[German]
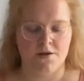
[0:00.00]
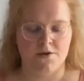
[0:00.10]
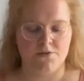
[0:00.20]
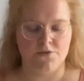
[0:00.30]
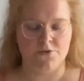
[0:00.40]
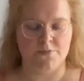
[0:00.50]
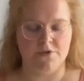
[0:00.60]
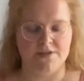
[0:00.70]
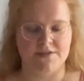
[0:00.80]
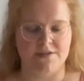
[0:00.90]
Und du
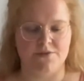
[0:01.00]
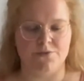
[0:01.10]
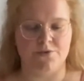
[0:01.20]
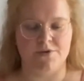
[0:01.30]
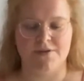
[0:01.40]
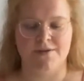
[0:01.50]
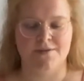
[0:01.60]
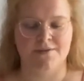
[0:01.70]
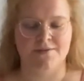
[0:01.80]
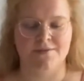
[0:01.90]
spürst, dass du
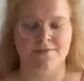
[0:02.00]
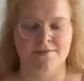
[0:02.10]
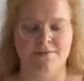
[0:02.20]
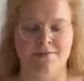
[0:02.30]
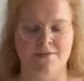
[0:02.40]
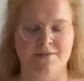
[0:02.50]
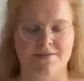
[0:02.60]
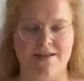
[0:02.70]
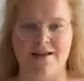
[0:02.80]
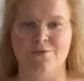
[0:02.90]

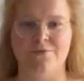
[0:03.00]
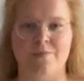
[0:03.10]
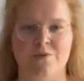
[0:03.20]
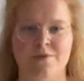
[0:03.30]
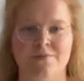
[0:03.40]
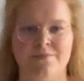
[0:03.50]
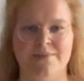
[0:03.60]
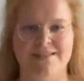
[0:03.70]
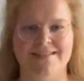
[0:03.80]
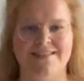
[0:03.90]
sehr gut verbunden
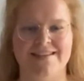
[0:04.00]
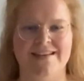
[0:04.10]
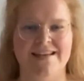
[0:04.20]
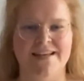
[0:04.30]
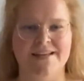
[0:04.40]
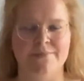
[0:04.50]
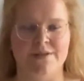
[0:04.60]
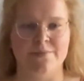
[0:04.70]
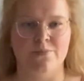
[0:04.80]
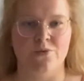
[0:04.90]
bist
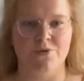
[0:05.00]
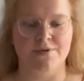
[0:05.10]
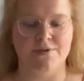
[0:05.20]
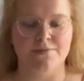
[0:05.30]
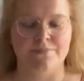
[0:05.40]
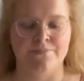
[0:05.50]
mit dem Boden,